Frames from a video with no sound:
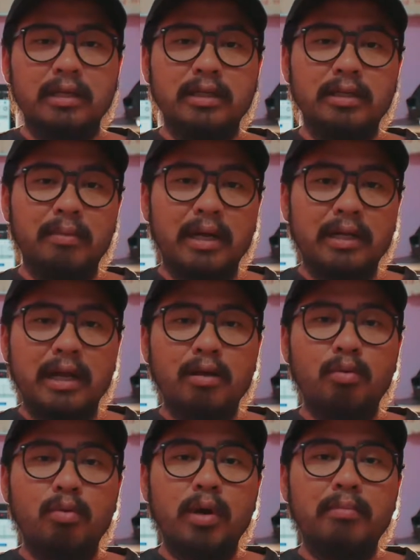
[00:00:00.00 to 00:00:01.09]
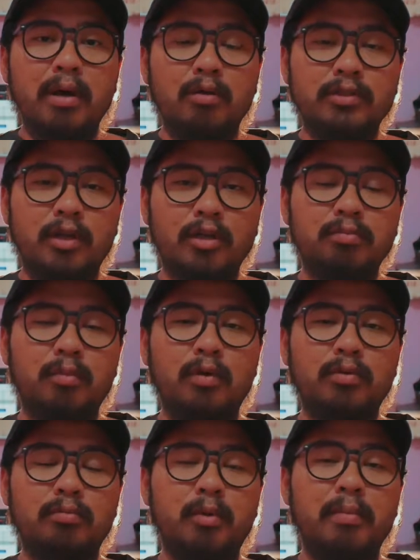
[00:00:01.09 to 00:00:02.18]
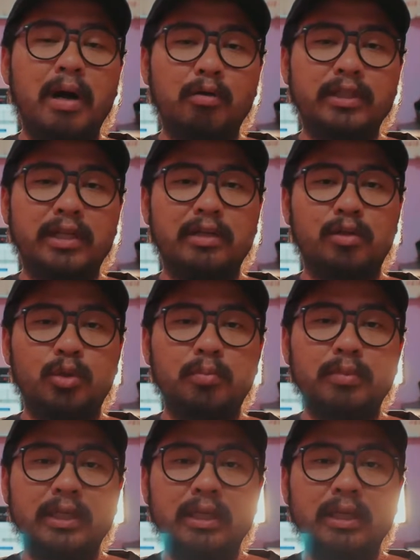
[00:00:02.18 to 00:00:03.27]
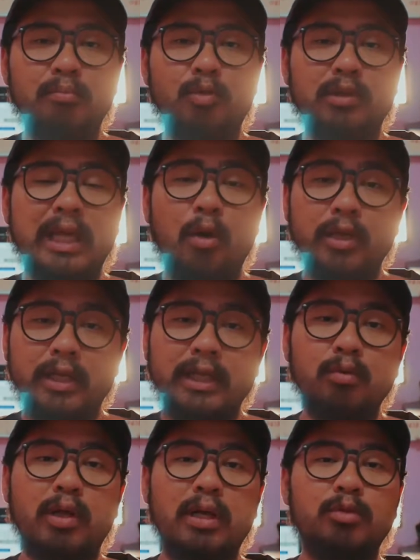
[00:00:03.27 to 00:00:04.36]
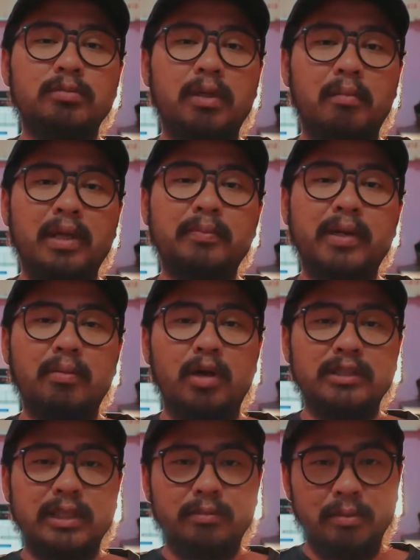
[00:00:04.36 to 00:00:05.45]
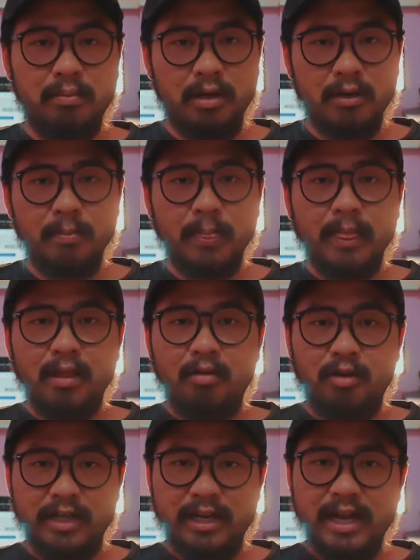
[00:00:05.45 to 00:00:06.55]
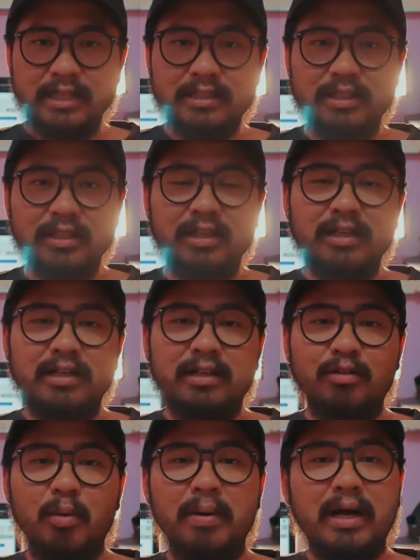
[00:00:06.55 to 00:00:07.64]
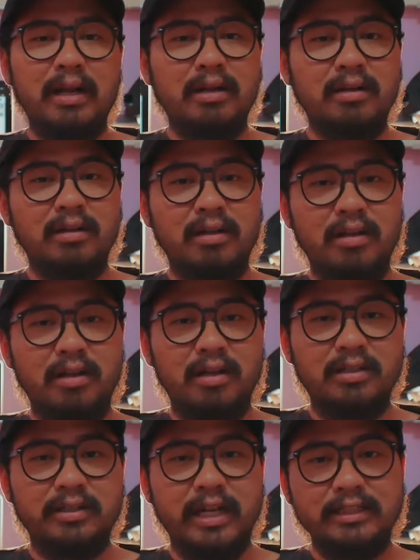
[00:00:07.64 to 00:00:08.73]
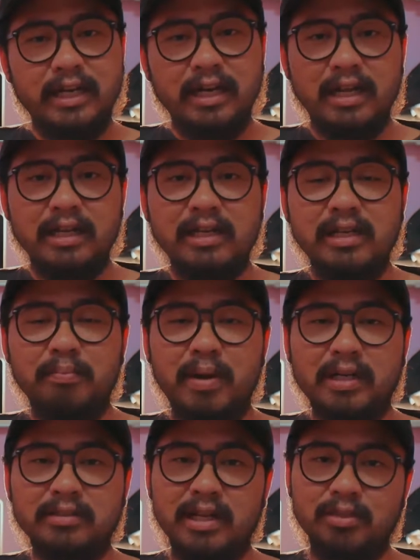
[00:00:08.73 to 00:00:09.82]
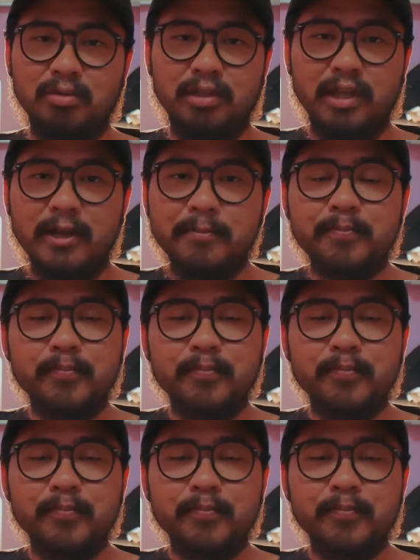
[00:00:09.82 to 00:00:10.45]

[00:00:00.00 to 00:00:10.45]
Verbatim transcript: dimana gue baru serius membangun channel YouTube di tahun ini 2019 pada bulan September. Oke okay guys, gue bakal eh, sharing-sharing uh, -sharing lagi di part selanjutnya.